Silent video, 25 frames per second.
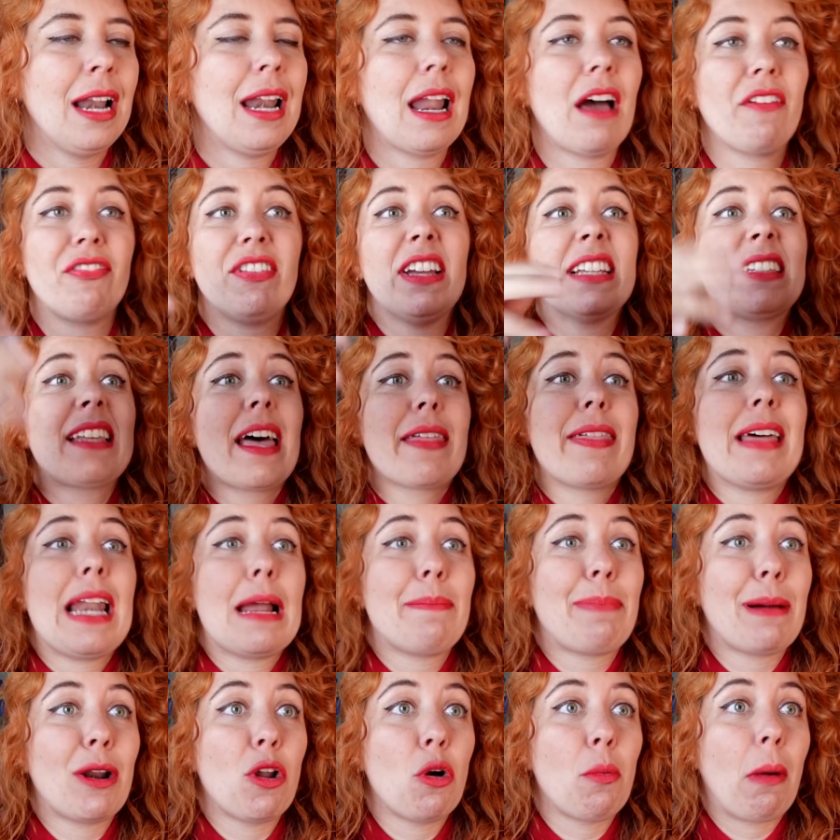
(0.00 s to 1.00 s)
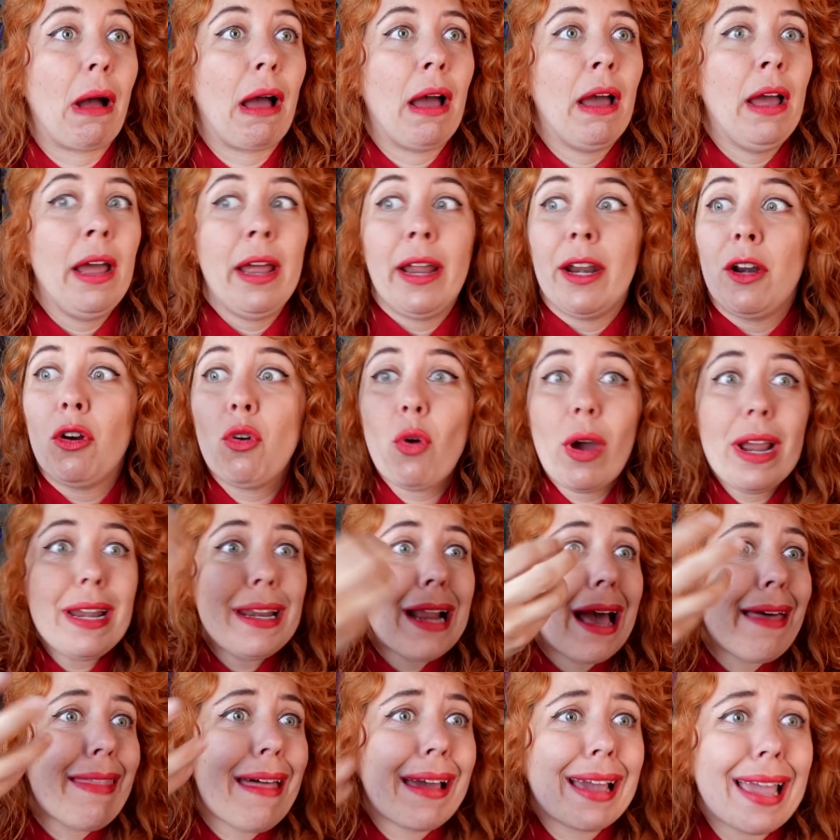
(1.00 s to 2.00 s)
Las fiestas de la paloma. No hay
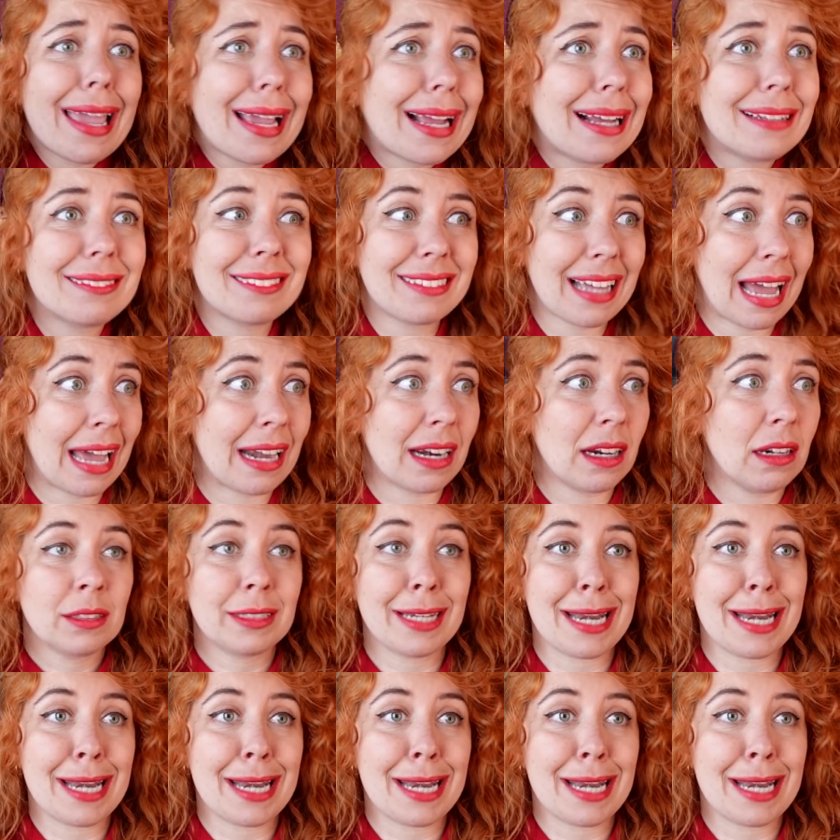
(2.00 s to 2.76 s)
nada que cantar.